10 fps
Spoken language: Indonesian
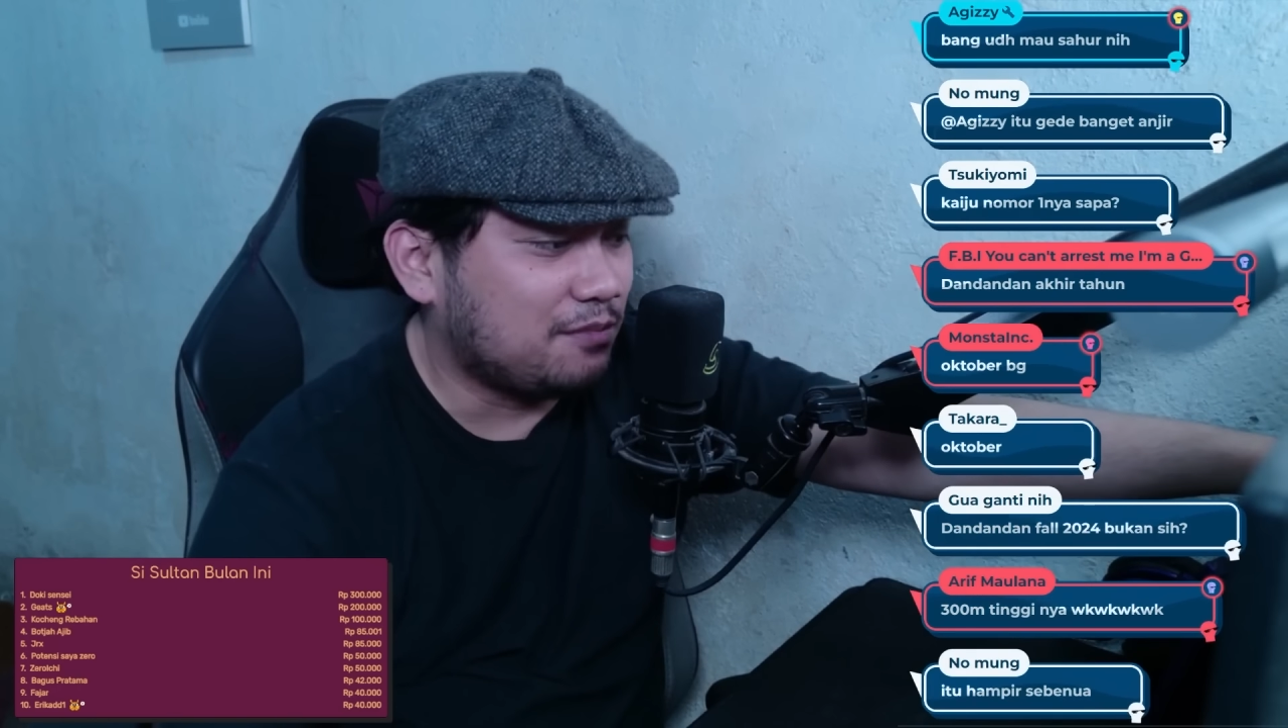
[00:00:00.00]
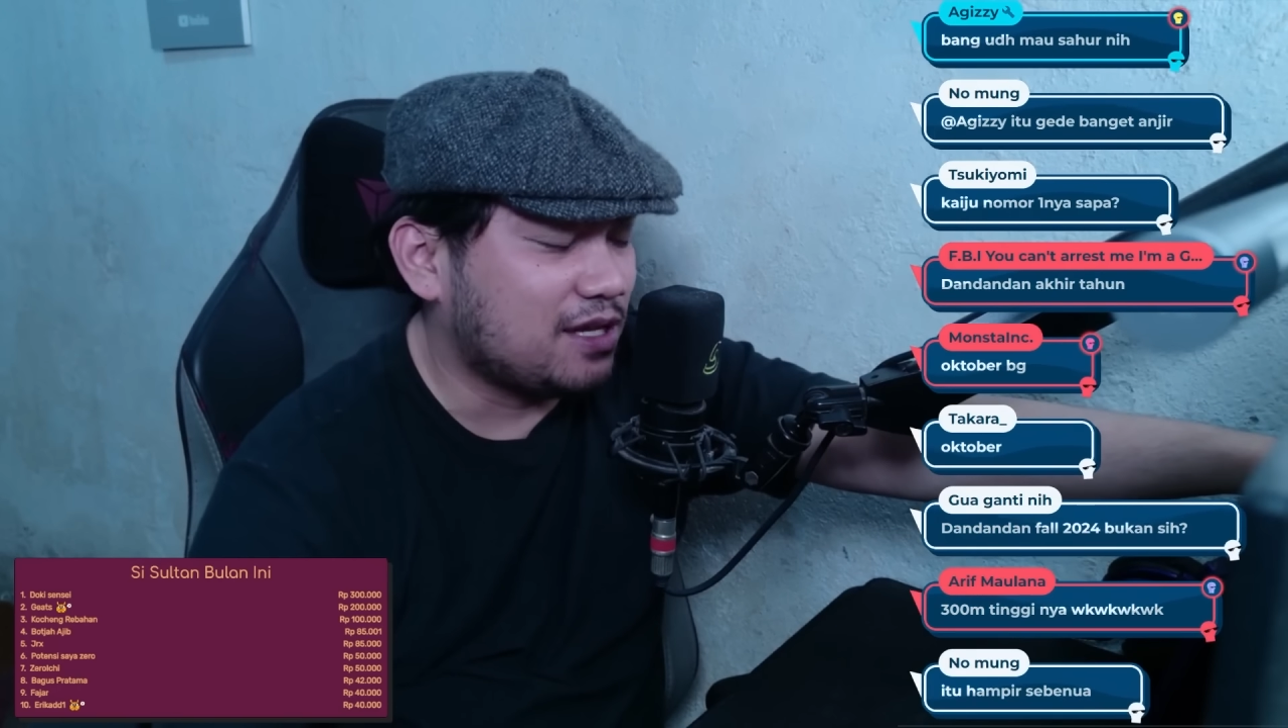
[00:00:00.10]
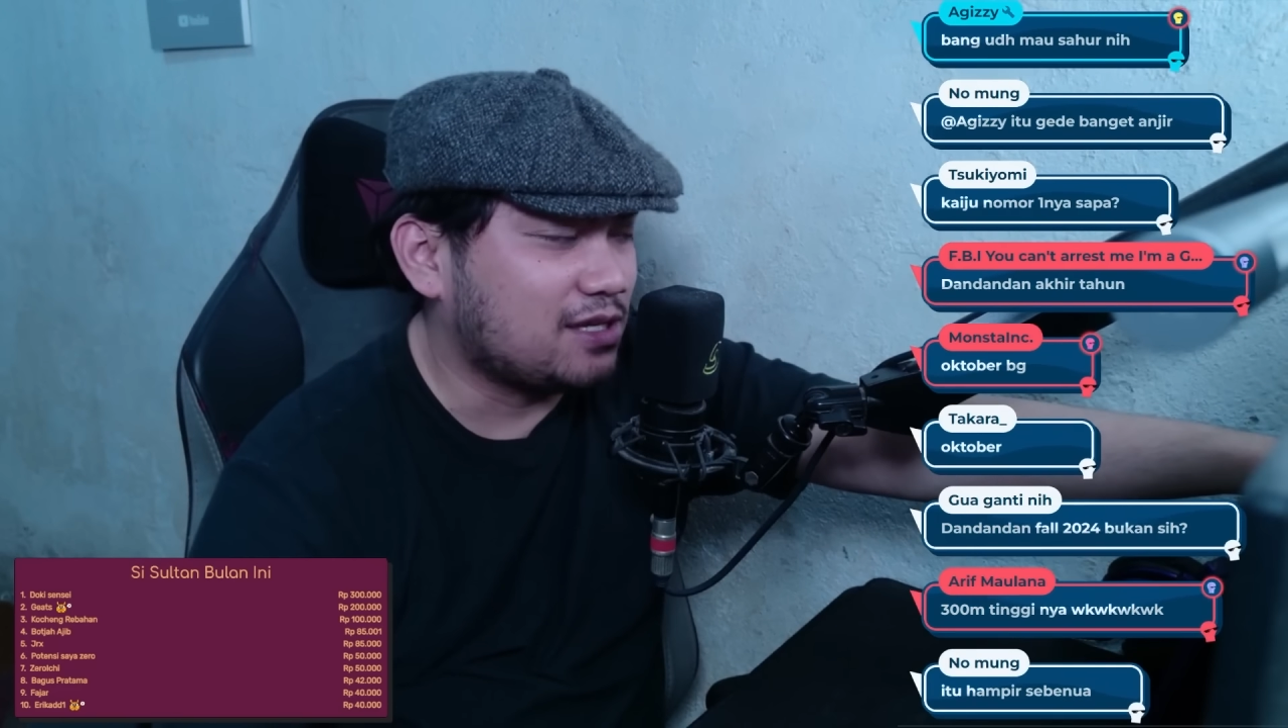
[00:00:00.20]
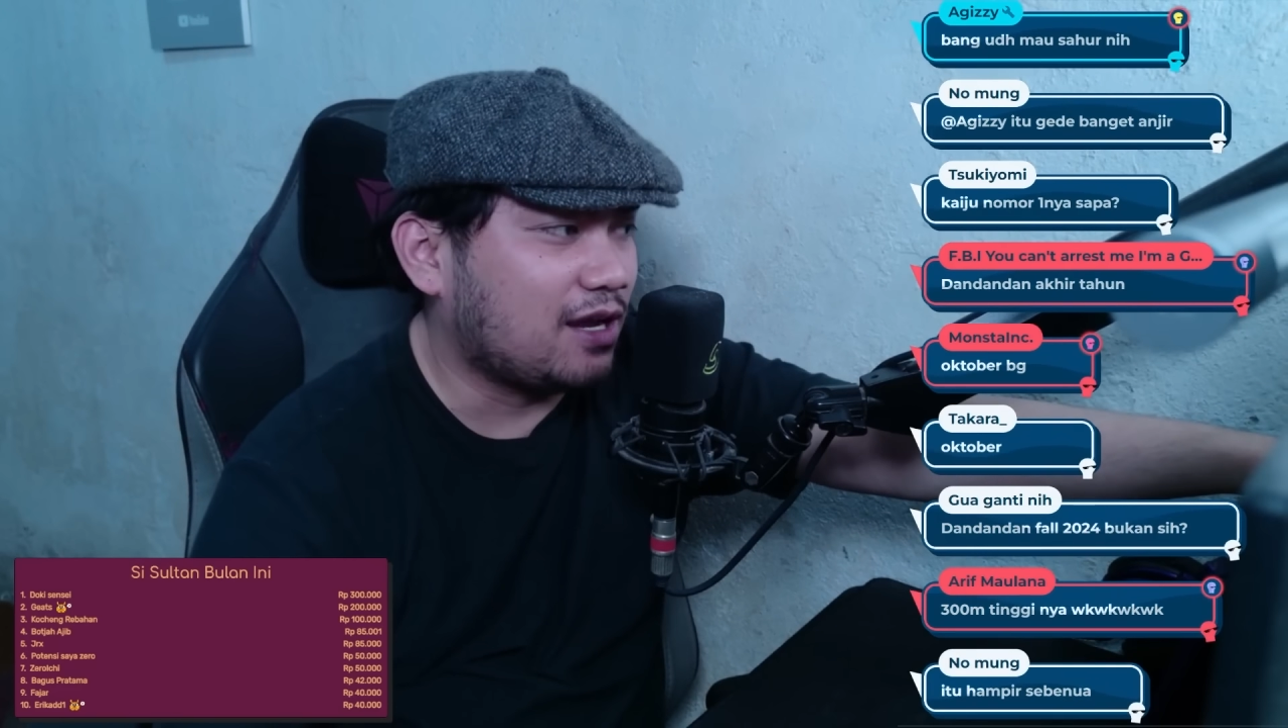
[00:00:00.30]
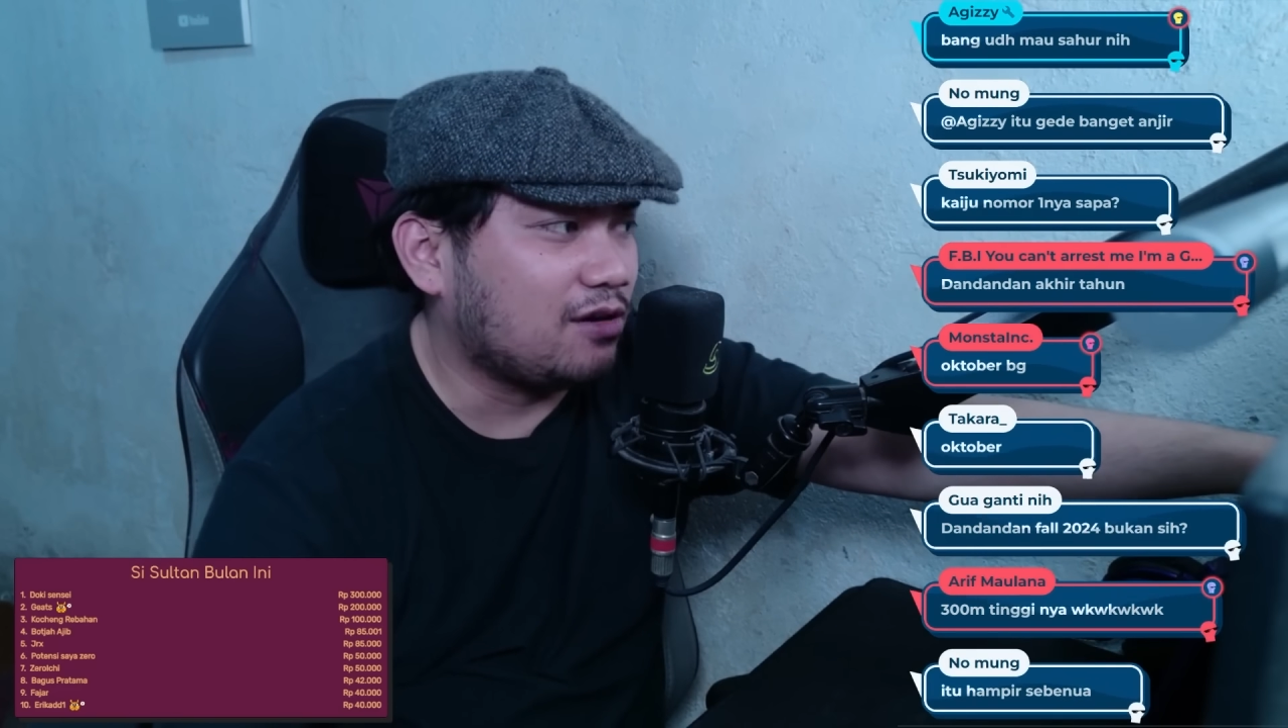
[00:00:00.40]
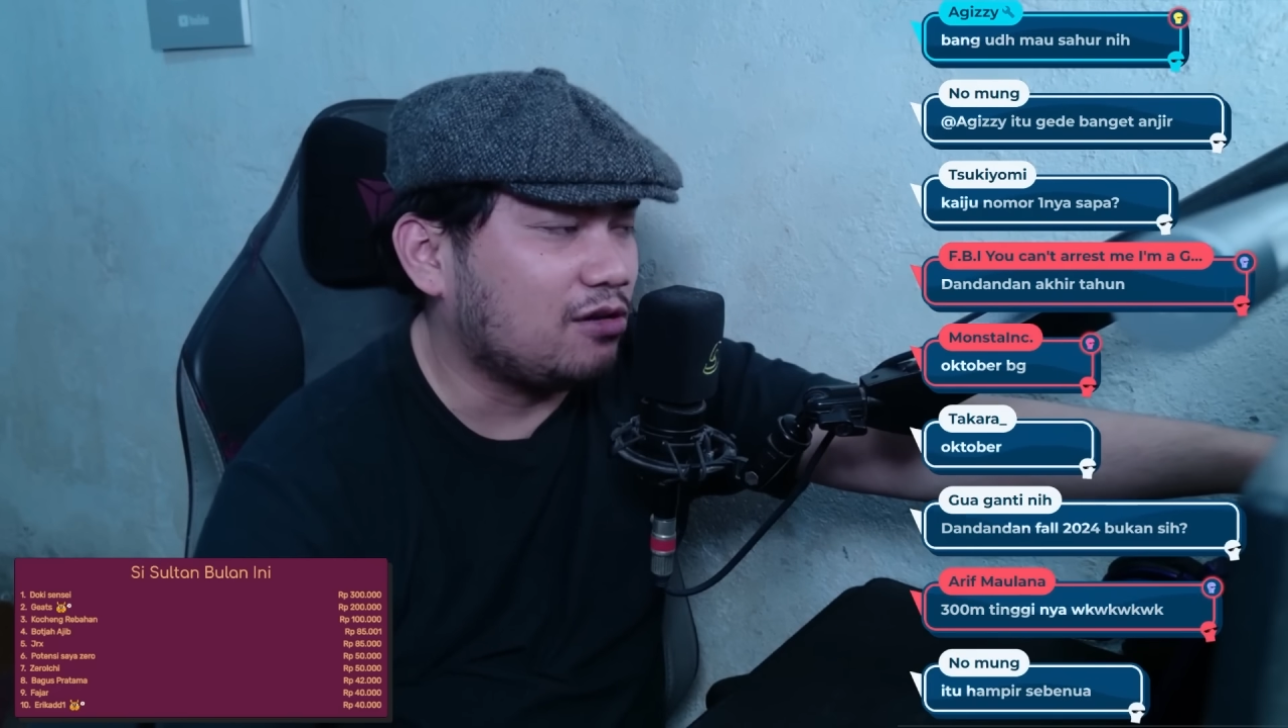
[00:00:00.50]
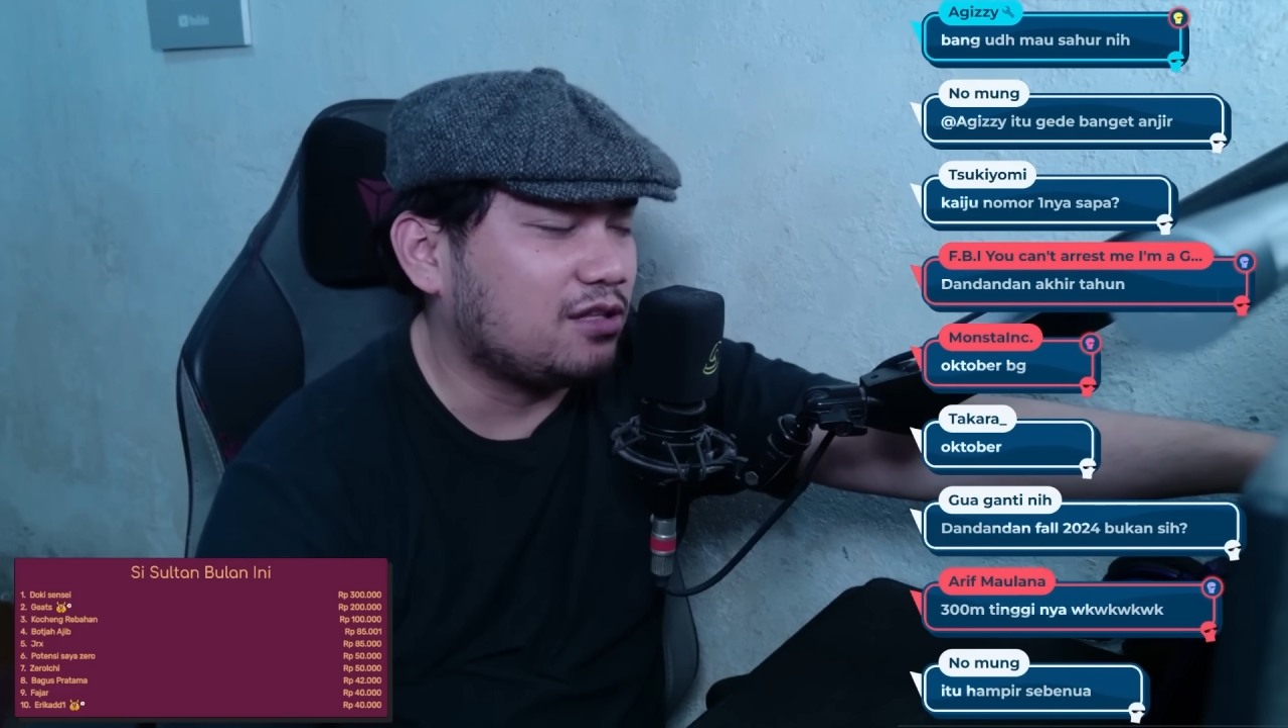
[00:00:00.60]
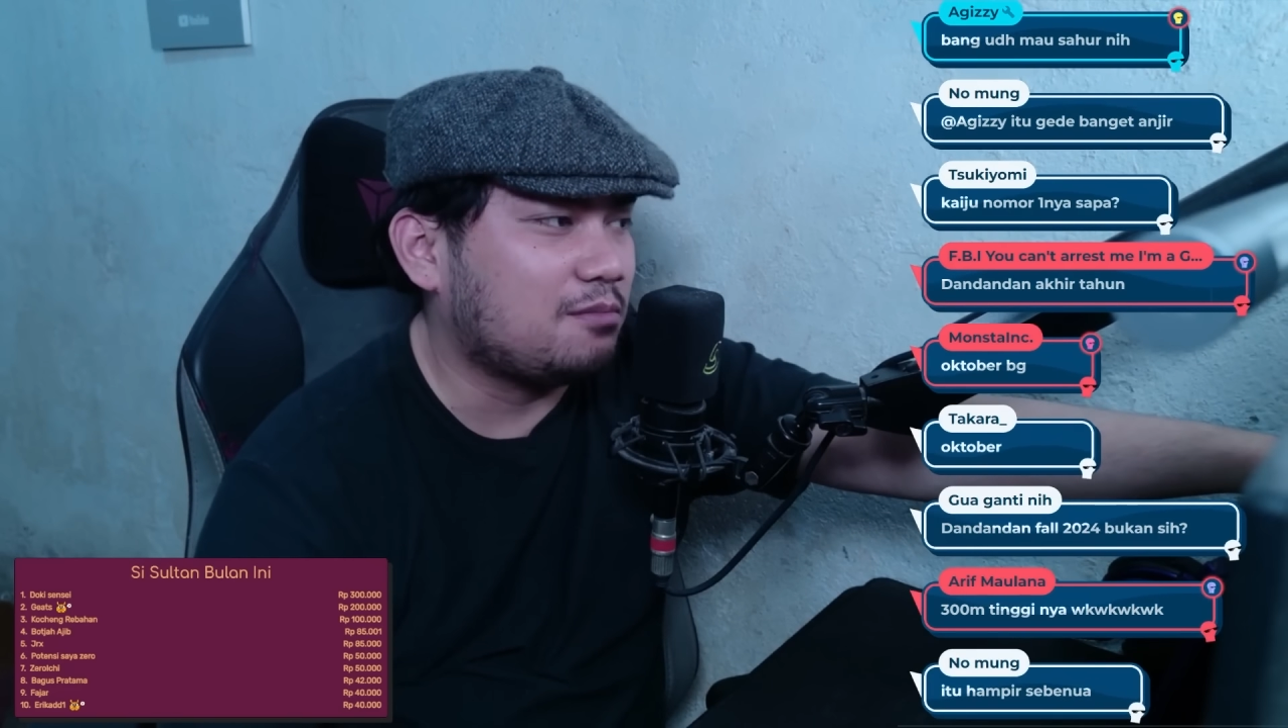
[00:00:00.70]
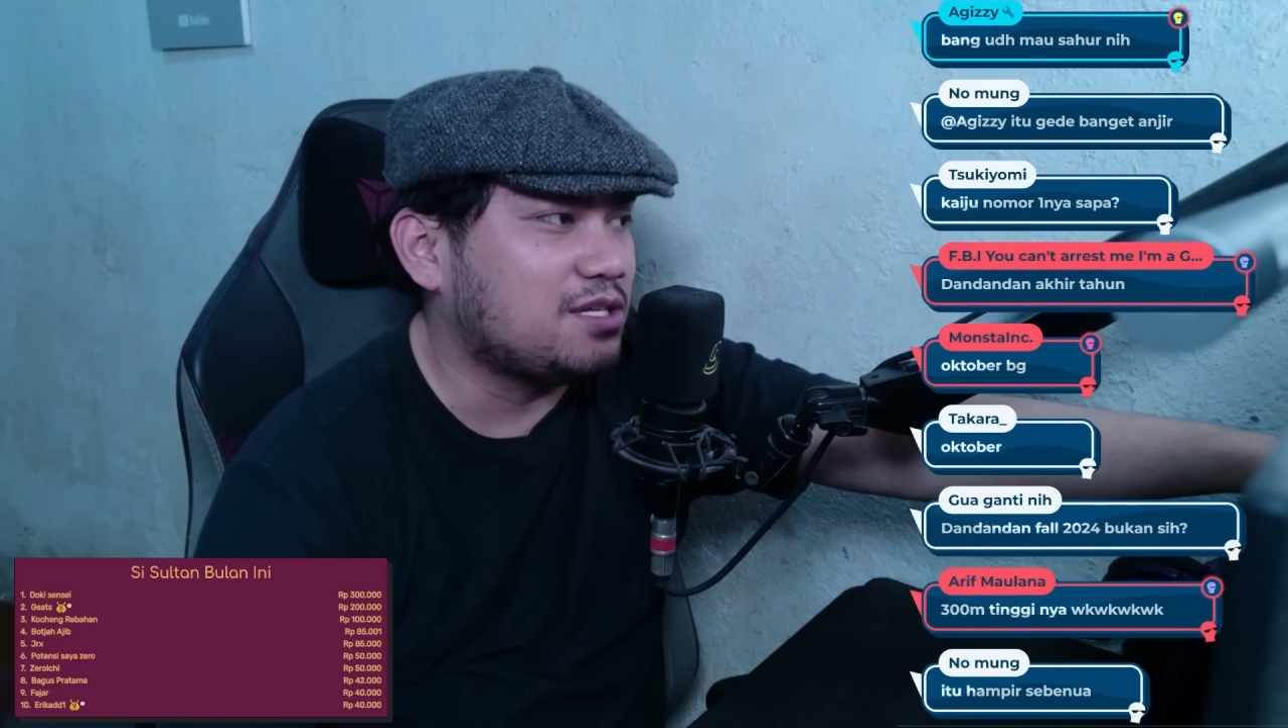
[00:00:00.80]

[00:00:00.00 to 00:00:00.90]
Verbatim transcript: biasanya kan kalau kita